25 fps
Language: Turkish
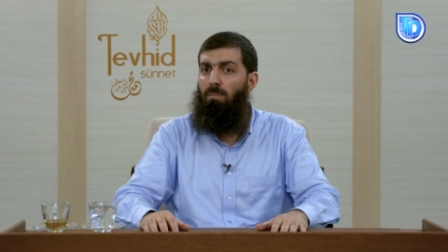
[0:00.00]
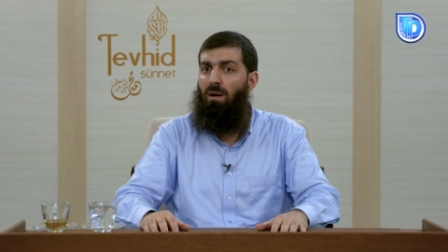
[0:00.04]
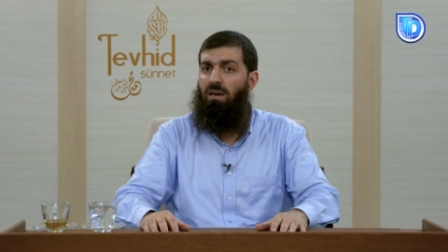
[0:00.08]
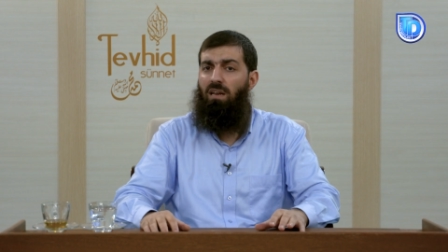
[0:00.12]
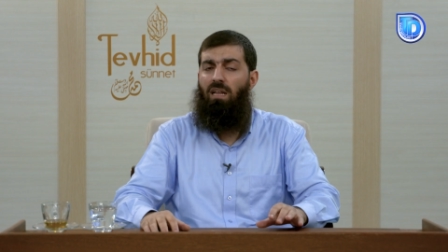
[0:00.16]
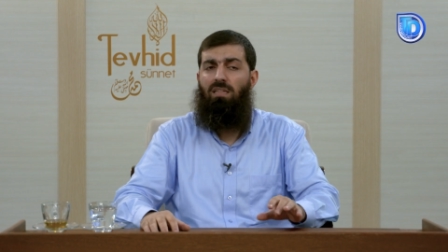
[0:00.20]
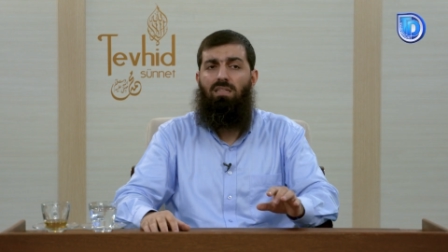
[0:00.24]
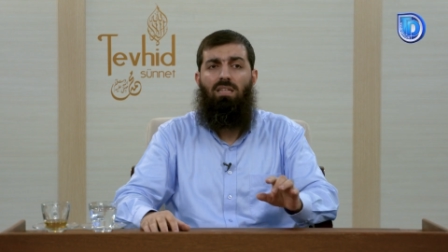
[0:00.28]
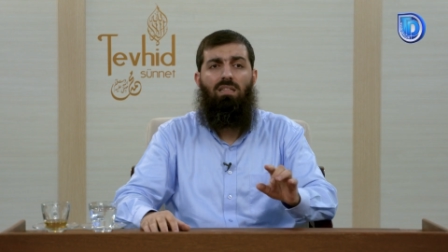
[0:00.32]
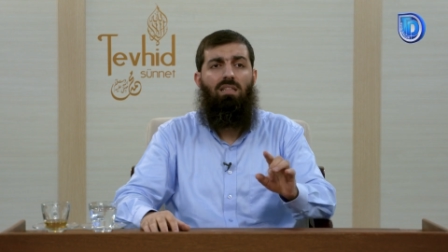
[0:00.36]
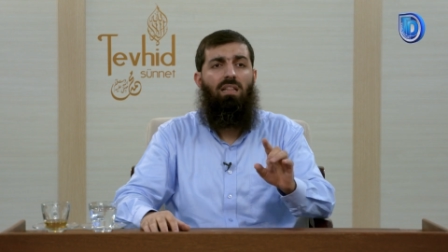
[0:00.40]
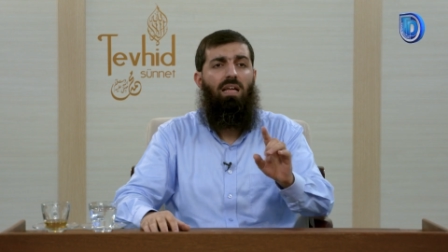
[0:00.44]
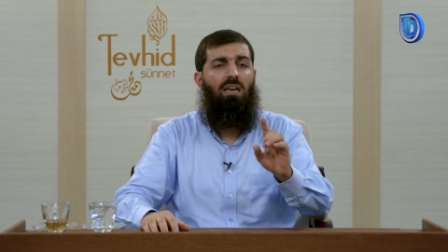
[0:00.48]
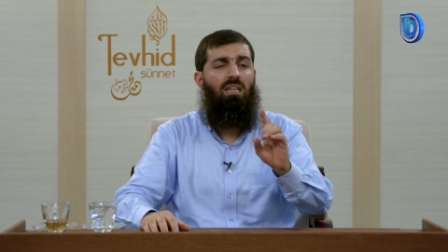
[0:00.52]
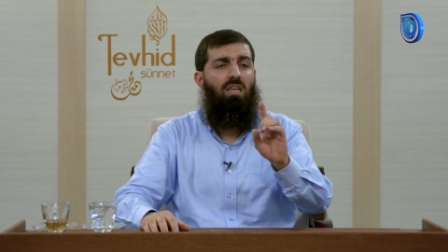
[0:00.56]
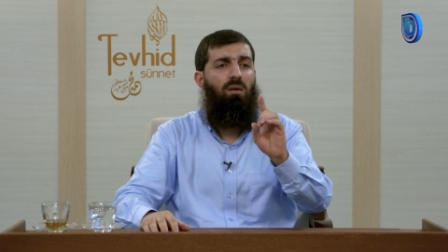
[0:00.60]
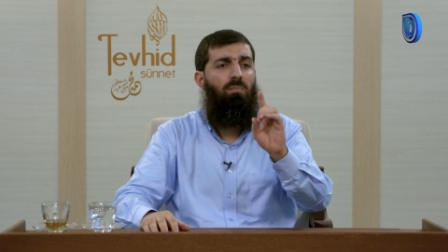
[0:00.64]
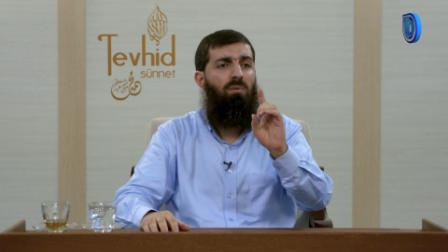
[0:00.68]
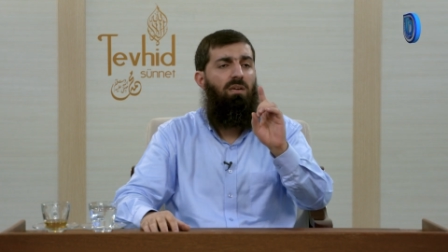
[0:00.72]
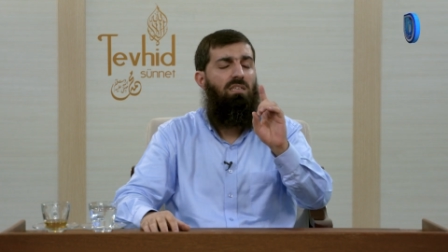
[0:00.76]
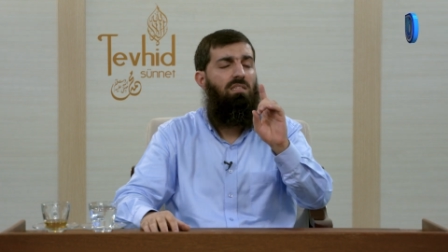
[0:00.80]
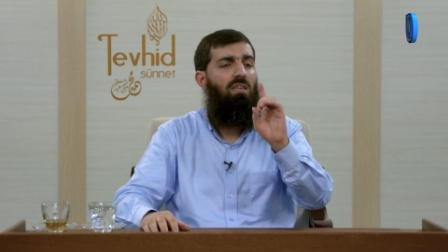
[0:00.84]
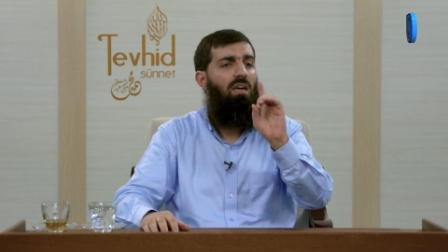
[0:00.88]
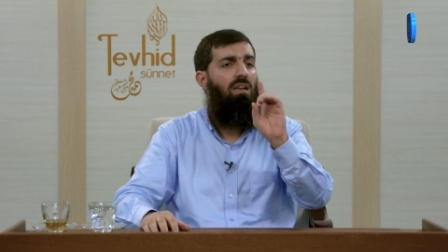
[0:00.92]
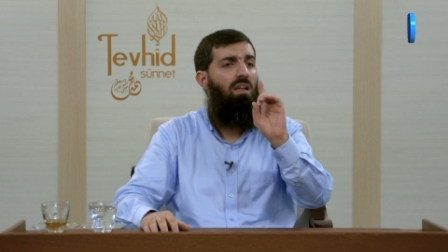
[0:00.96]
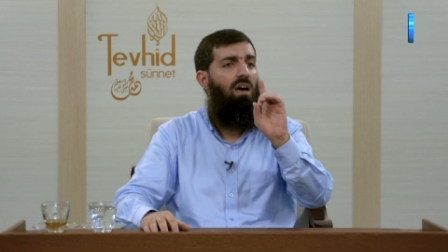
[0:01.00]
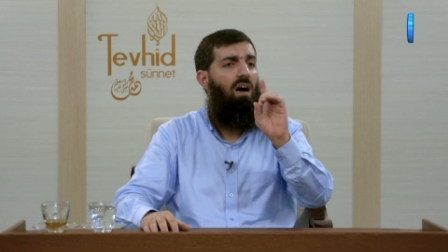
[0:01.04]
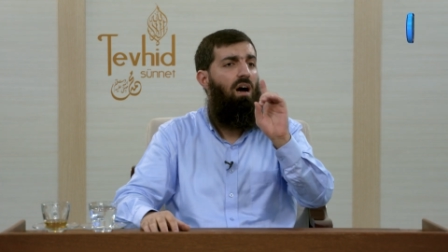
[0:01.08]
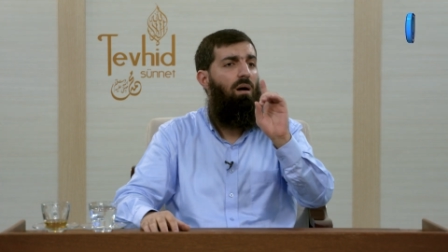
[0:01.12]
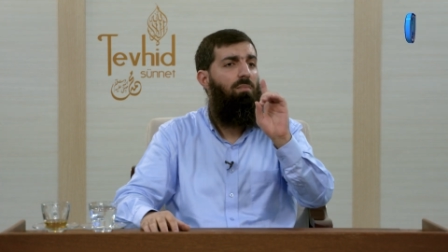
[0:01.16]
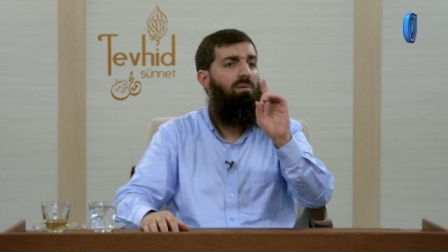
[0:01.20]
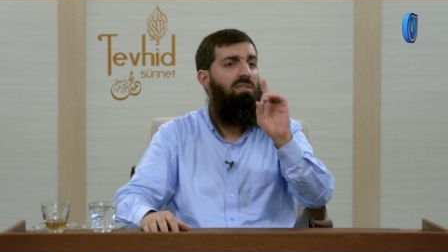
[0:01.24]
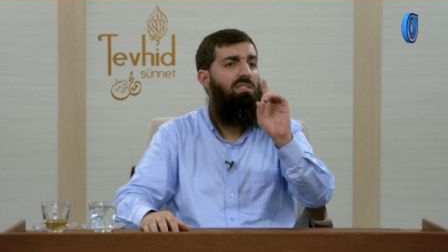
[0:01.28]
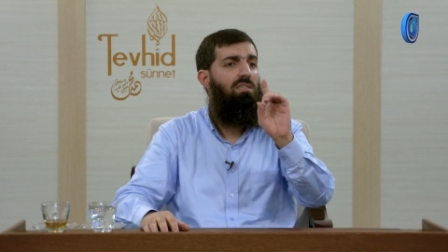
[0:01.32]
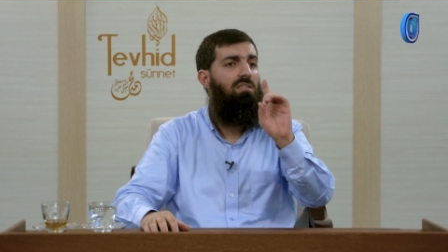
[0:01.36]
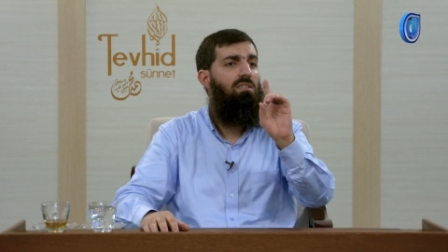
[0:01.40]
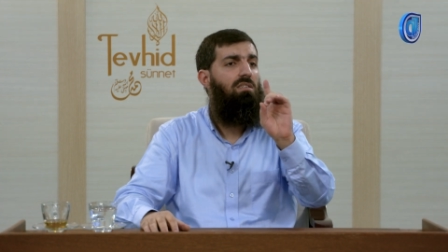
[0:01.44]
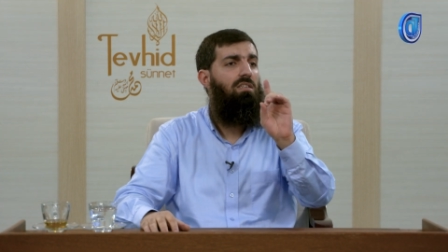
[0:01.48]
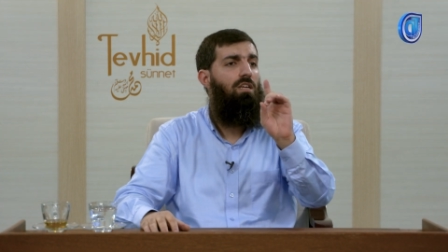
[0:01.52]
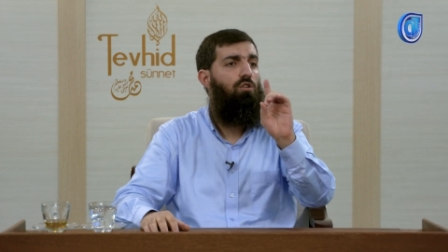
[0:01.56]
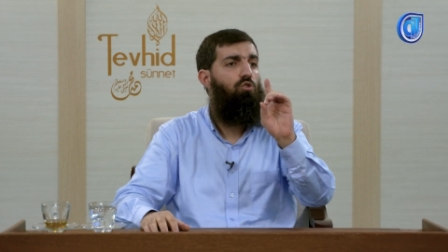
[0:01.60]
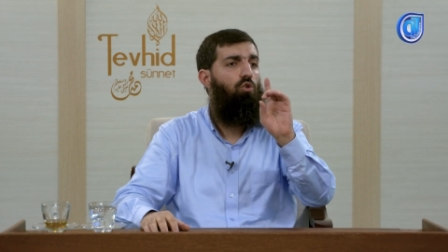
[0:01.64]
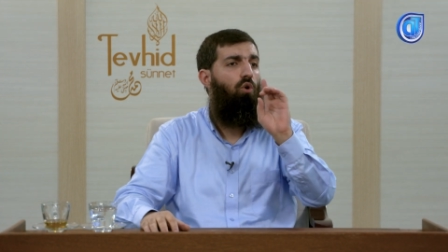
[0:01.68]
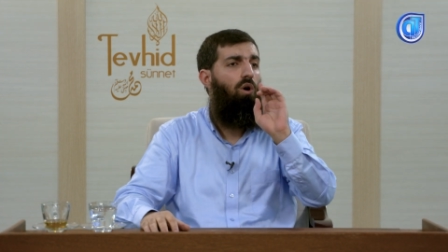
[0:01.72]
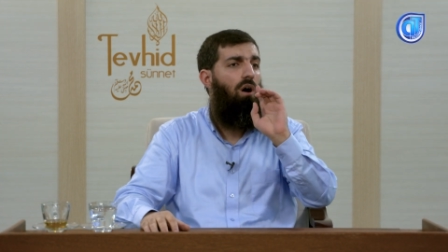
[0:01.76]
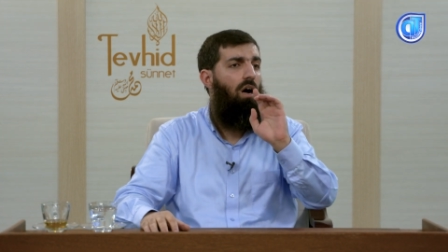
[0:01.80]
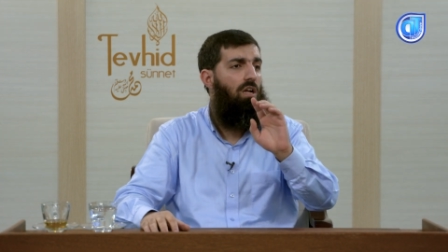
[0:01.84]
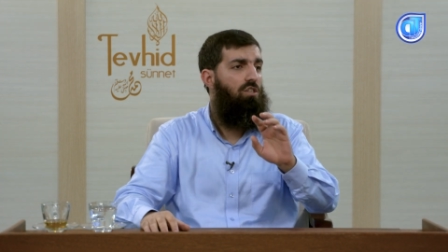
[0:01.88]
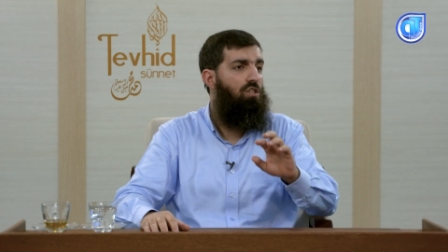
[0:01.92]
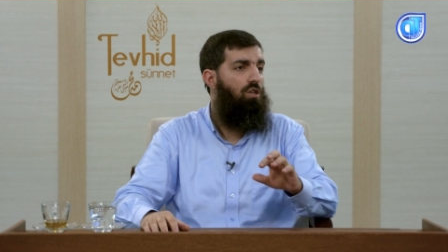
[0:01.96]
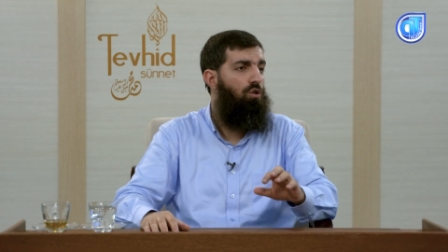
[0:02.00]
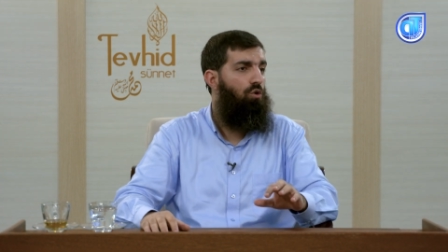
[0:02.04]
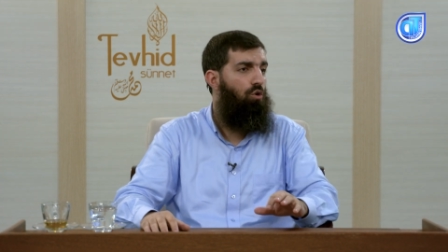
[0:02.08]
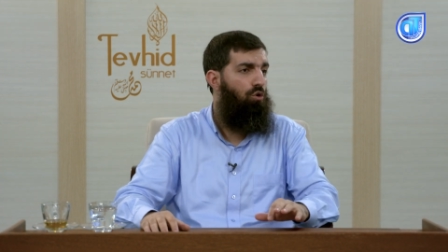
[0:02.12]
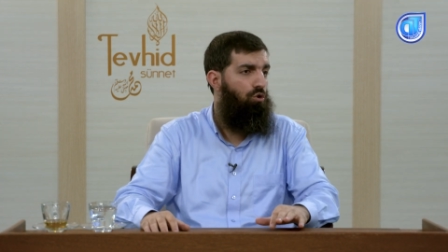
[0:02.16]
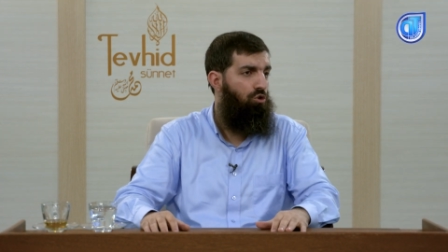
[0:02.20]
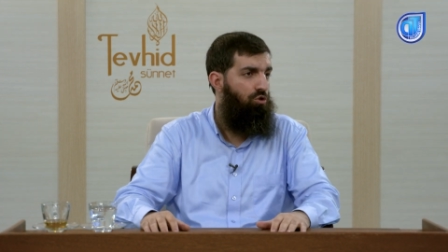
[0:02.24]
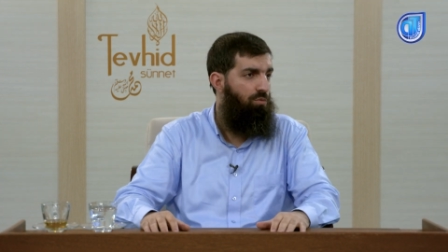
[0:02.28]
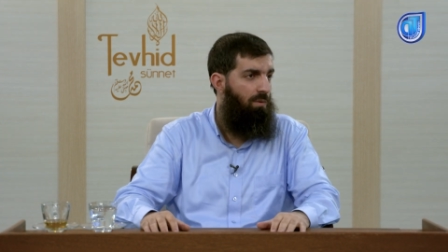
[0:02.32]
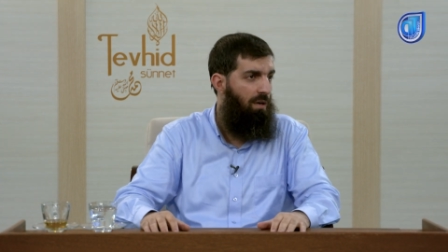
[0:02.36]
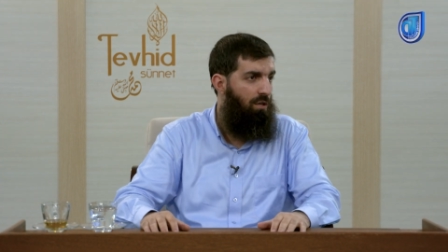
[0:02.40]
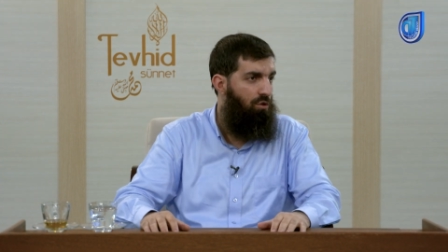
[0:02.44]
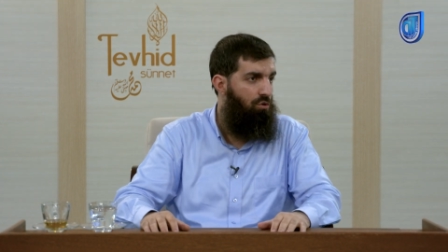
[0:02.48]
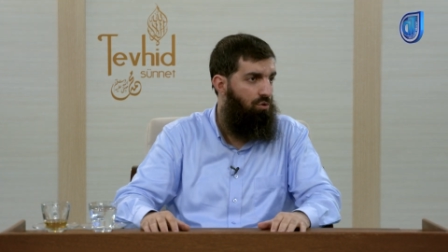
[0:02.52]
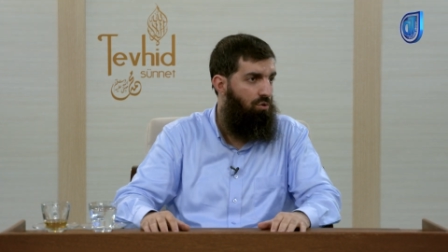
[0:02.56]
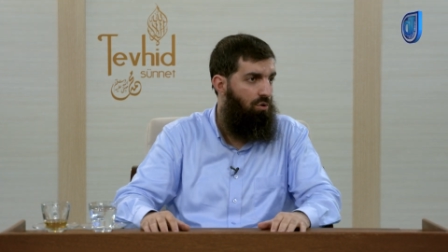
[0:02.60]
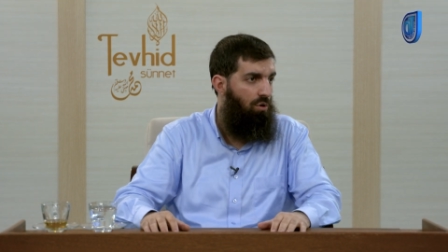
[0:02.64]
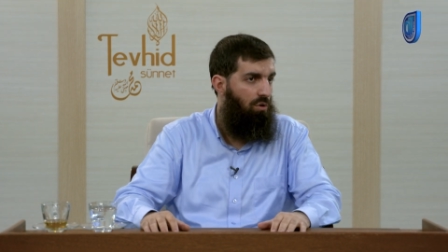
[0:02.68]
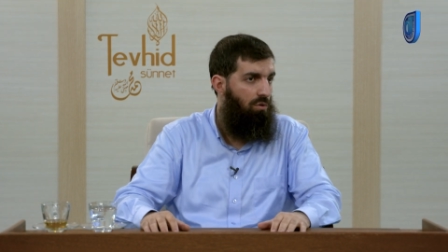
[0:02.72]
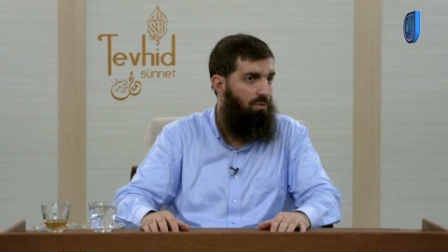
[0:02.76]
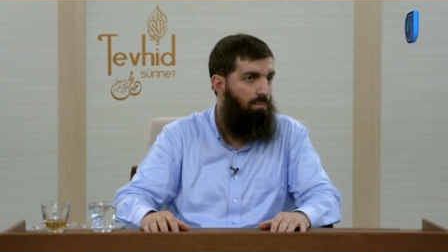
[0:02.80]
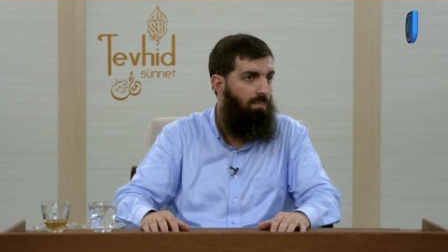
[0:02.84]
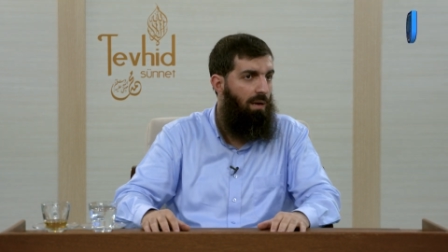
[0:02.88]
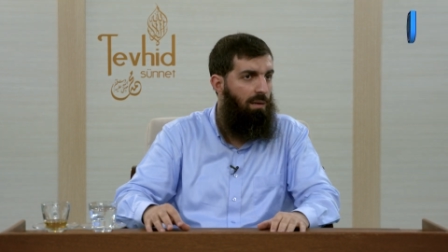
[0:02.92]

Bana dediler ki bir tane abi sizinle çok acil görüşmek istiyor.